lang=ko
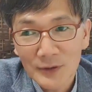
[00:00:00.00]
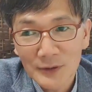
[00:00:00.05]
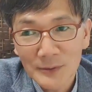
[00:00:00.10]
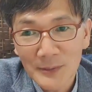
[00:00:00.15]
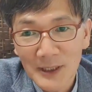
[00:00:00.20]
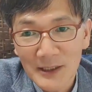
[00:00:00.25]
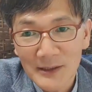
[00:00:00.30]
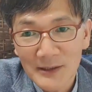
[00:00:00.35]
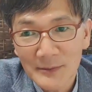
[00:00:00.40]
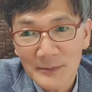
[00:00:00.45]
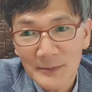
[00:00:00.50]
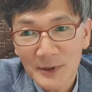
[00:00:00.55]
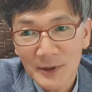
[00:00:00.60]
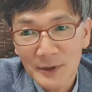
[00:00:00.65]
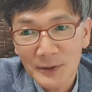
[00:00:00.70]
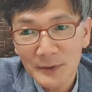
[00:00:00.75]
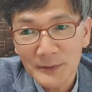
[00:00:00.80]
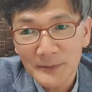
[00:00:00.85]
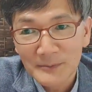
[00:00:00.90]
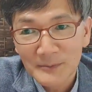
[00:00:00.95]
또 그
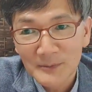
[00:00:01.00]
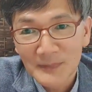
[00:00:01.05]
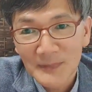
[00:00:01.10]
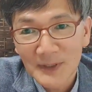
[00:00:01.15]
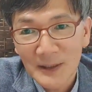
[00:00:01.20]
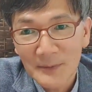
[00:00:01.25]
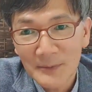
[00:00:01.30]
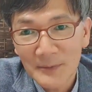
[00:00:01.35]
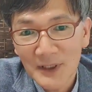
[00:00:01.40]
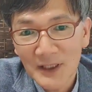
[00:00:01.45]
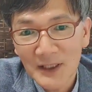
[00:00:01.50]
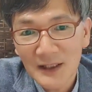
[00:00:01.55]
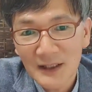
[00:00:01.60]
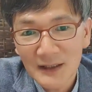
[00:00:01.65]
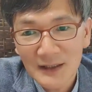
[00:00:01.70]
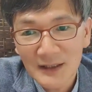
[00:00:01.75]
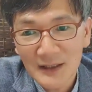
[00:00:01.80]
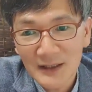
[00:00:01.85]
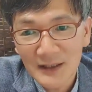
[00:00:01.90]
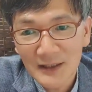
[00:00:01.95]
말씀대로
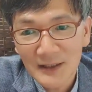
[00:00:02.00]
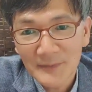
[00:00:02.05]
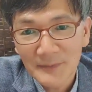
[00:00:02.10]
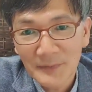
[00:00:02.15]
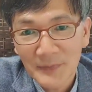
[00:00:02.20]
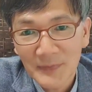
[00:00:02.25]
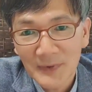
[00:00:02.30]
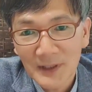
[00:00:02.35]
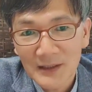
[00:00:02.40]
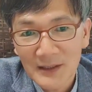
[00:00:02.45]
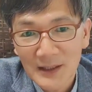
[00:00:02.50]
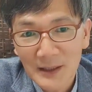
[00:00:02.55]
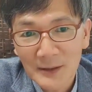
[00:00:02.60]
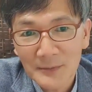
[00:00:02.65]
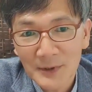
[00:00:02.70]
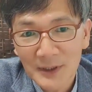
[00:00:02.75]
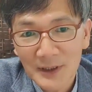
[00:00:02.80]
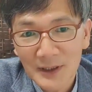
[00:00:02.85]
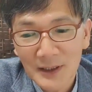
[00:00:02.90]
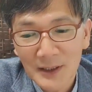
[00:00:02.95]
담대하게
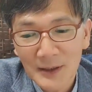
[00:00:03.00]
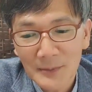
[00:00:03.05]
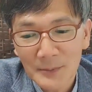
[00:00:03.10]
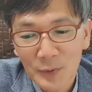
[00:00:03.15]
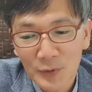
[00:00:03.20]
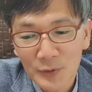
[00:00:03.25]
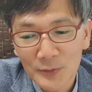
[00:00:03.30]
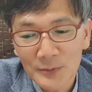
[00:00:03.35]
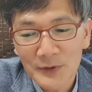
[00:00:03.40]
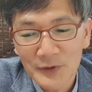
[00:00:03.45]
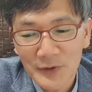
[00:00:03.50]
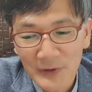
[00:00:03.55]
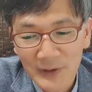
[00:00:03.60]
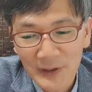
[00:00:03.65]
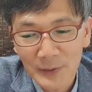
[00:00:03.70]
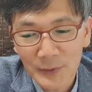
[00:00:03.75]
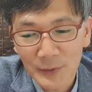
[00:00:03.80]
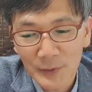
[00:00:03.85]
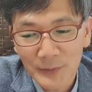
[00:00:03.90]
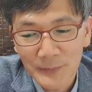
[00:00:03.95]
사람들에게 복음을
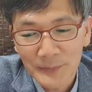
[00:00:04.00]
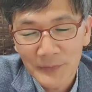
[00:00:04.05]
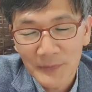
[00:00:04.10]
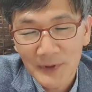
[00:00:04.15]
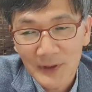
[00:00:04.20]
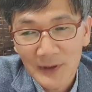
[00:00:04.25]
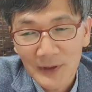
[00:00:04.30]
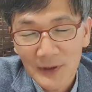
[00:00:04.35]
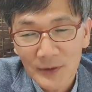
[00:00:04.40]
전하고